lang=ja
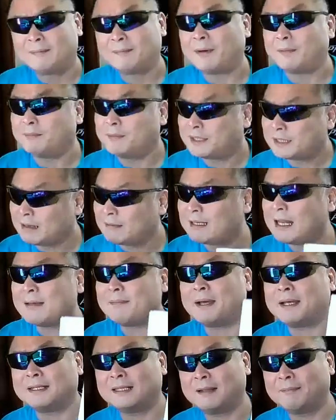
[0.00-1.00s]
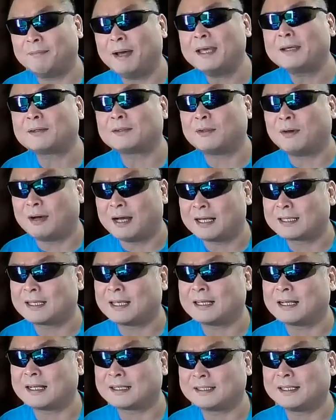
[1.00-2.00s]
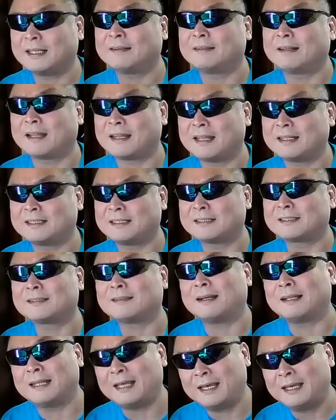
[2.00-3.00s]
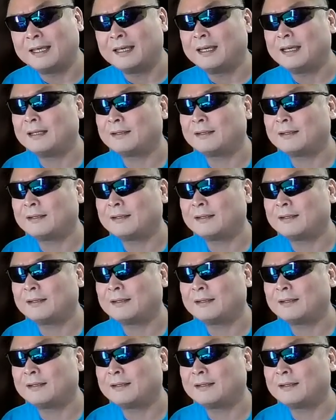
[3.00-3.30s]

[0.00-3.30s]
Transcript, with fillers: まあ、3日ぐらい前にねマイクの案件が来てるんだね実はね、